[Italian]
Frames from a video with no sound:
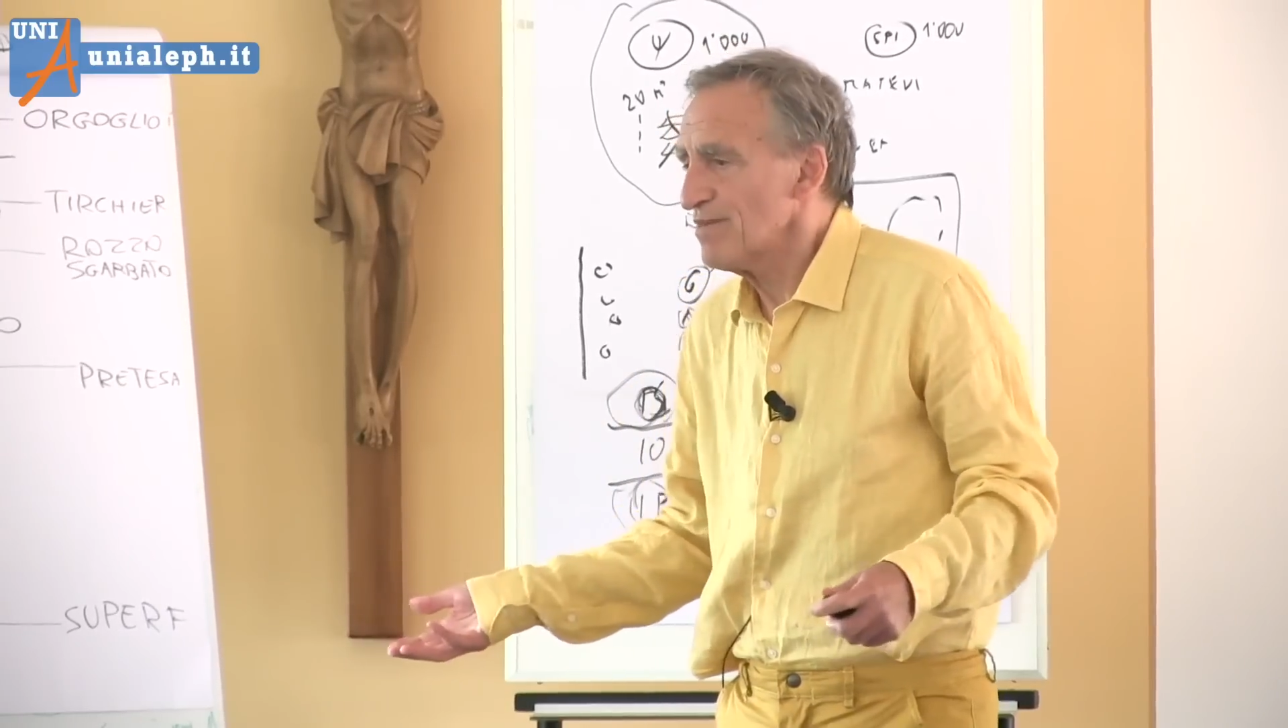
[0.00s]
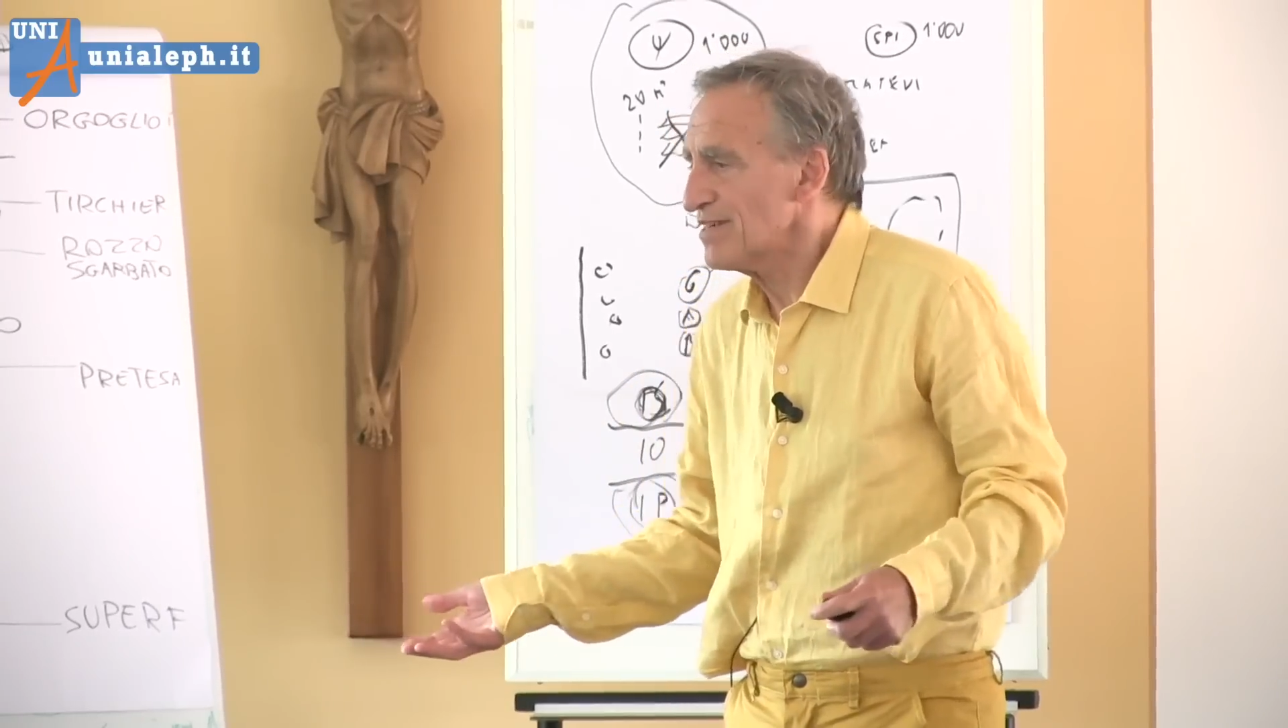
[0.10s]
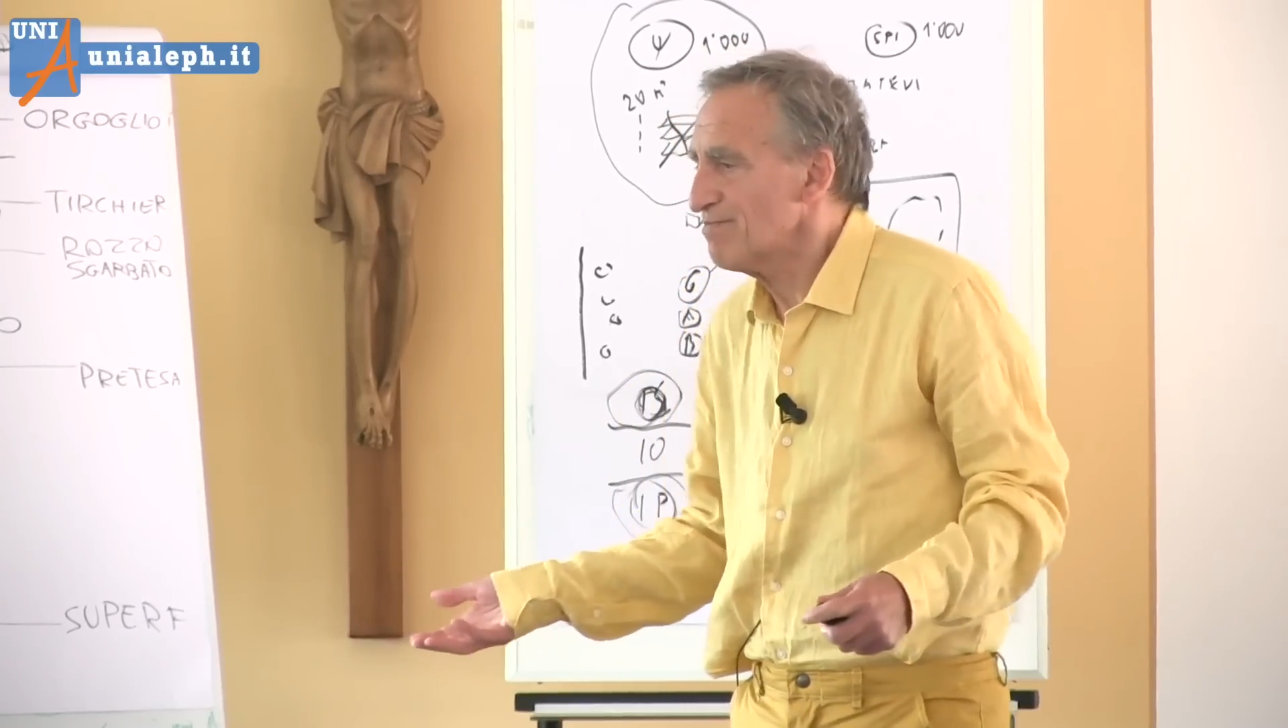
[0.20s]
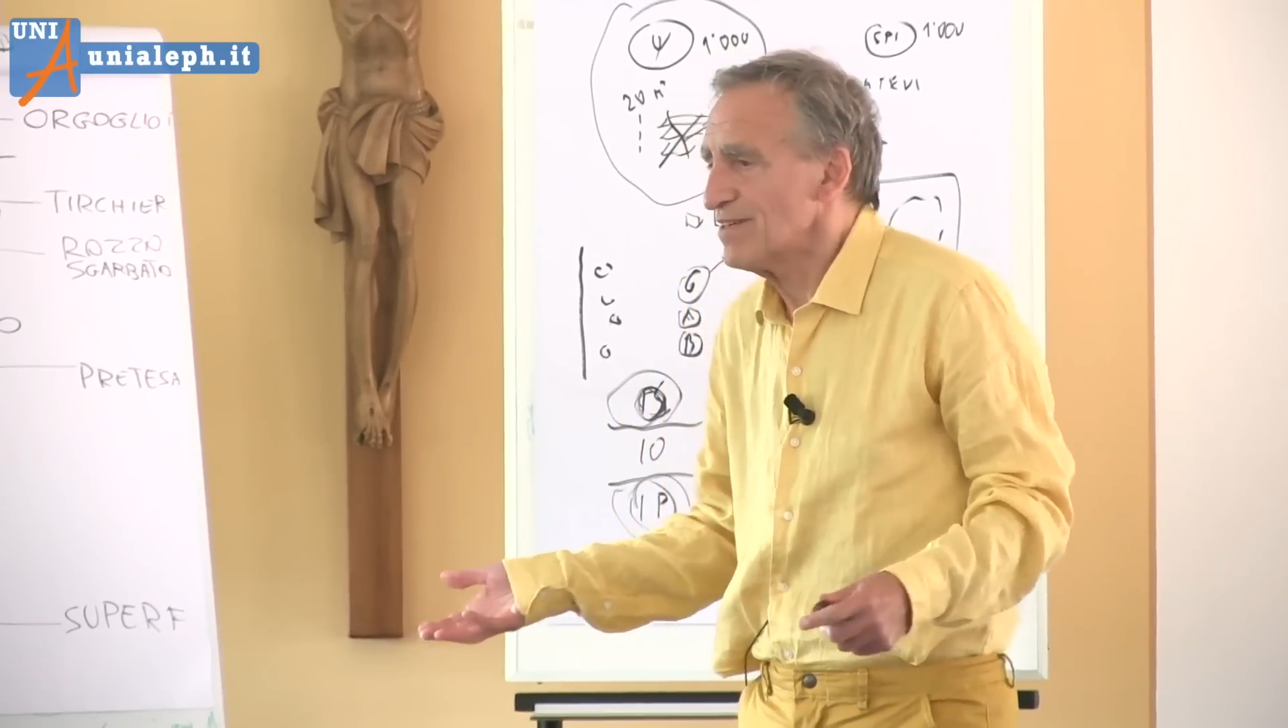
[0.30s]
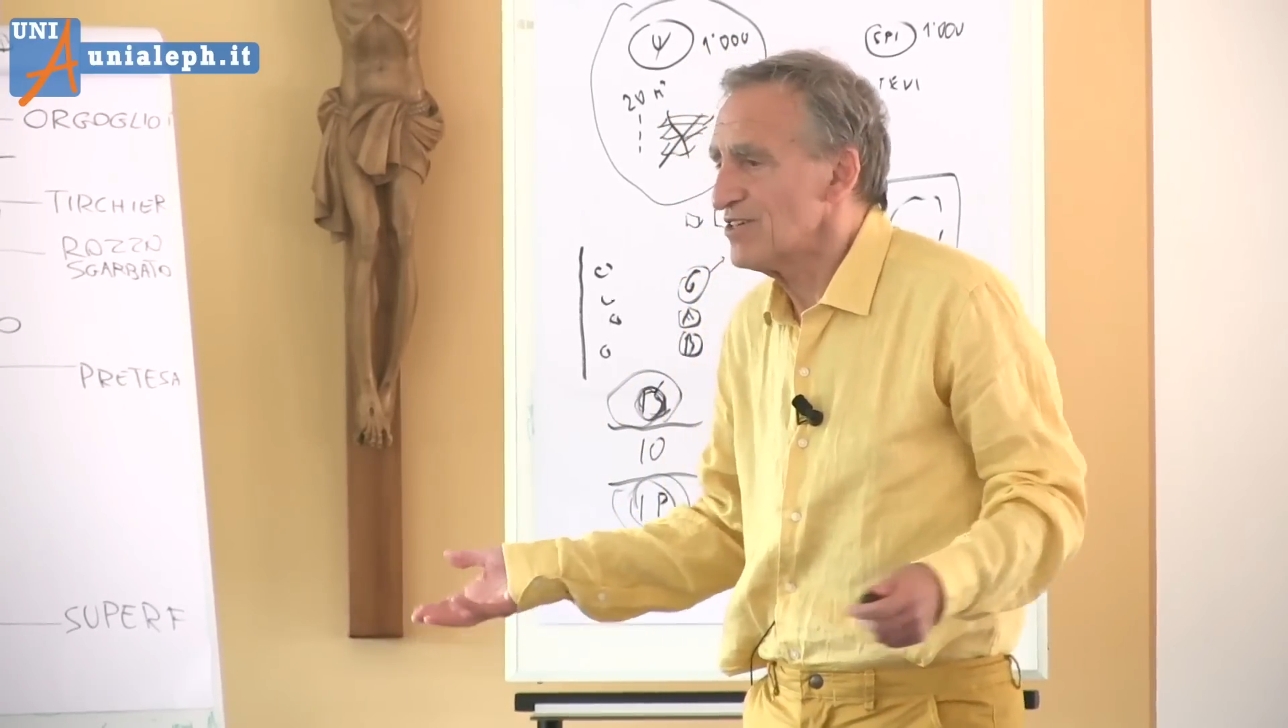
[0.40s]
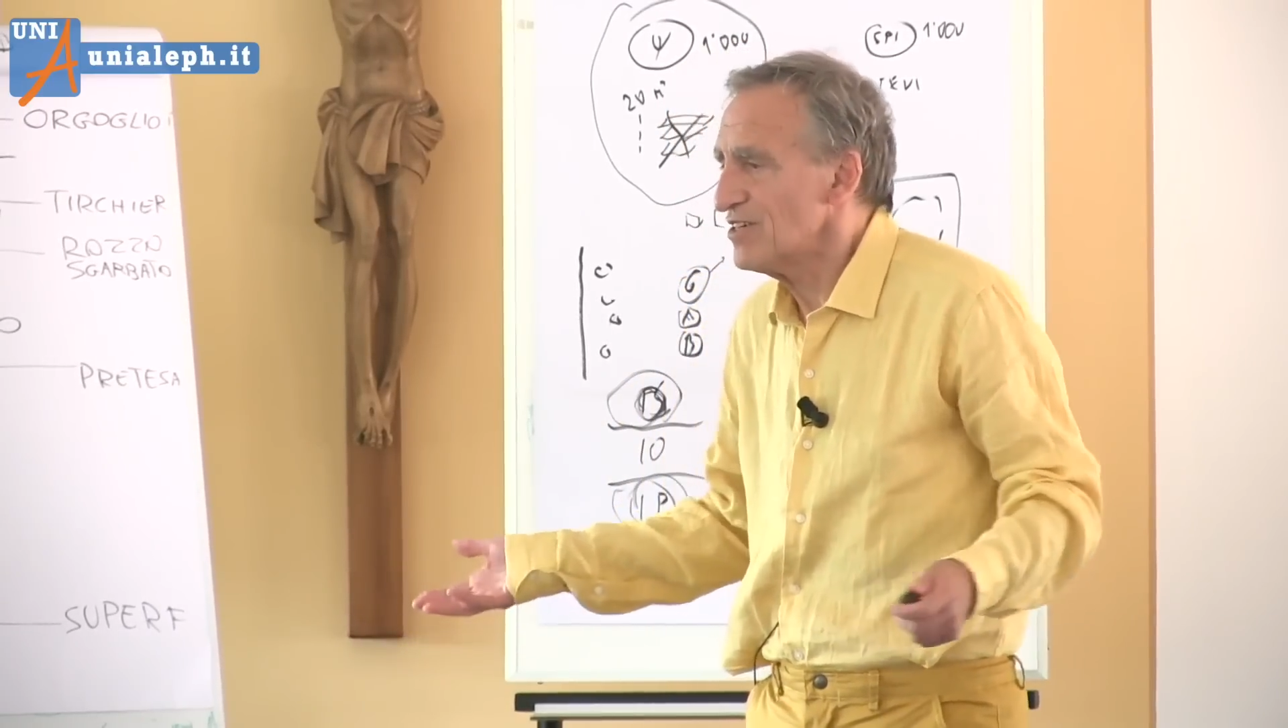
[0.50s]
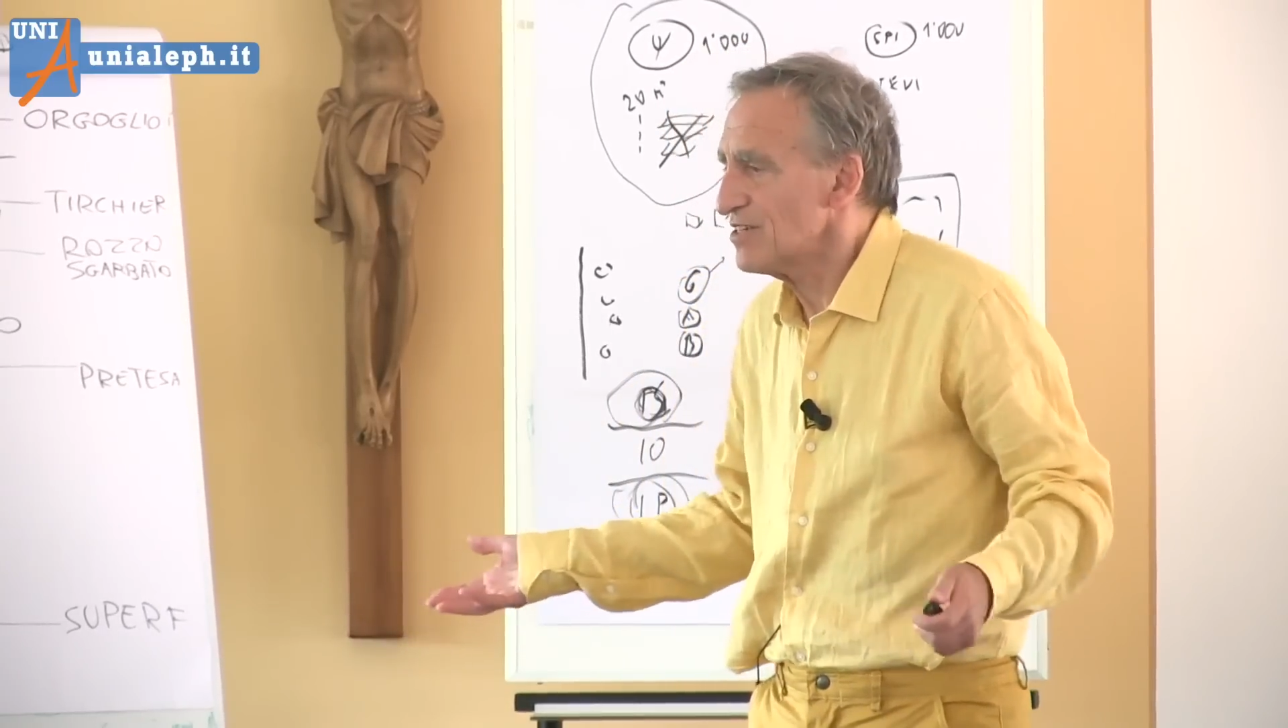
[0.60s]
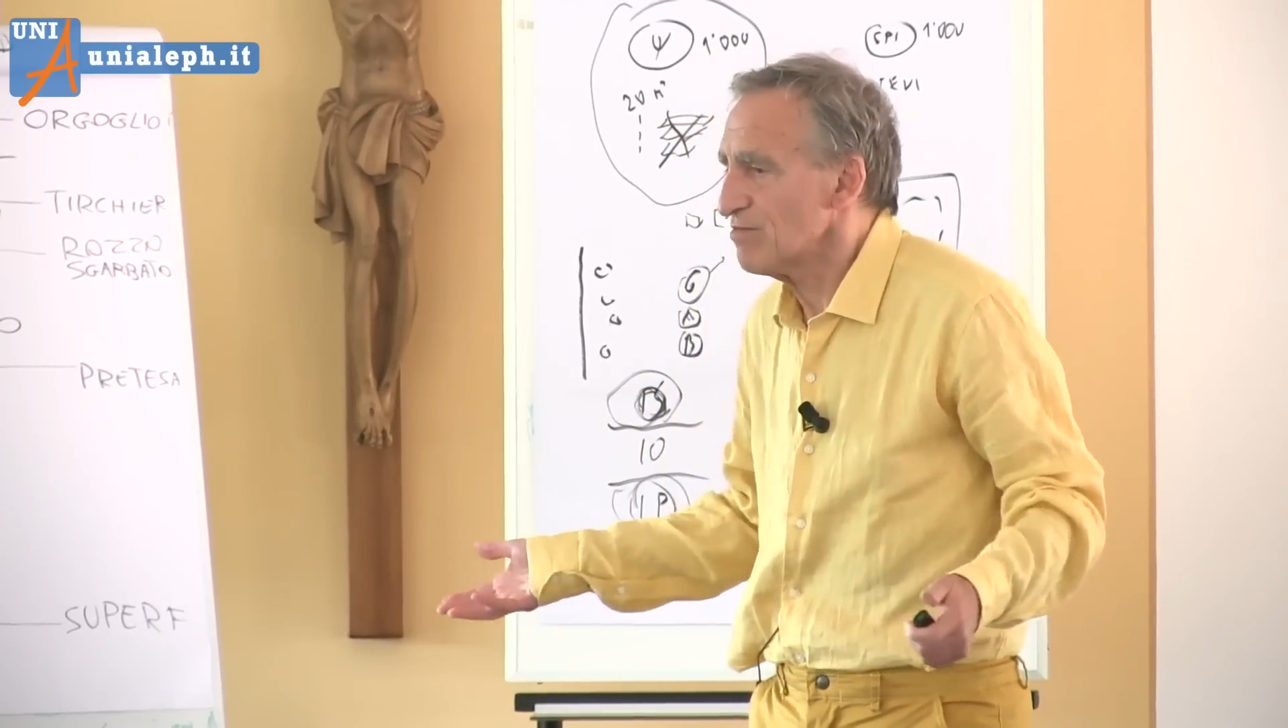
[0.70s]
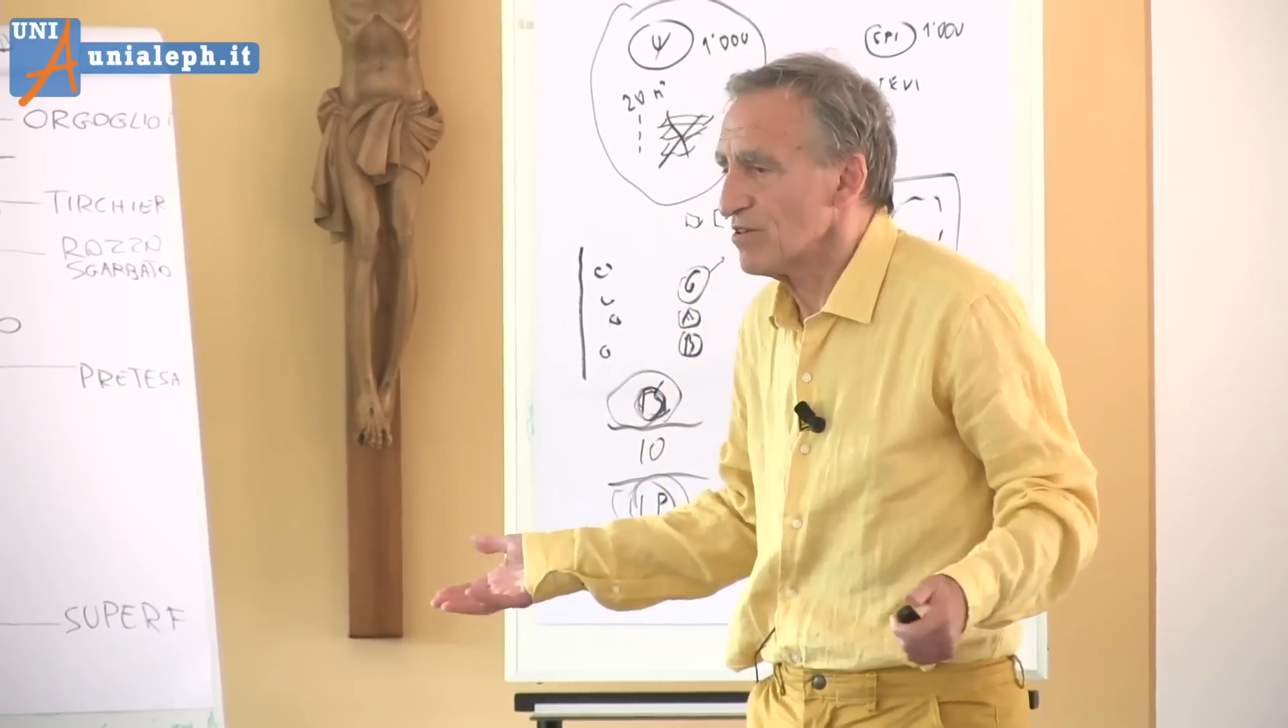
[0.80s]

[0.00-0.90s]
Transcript: semplicissimo,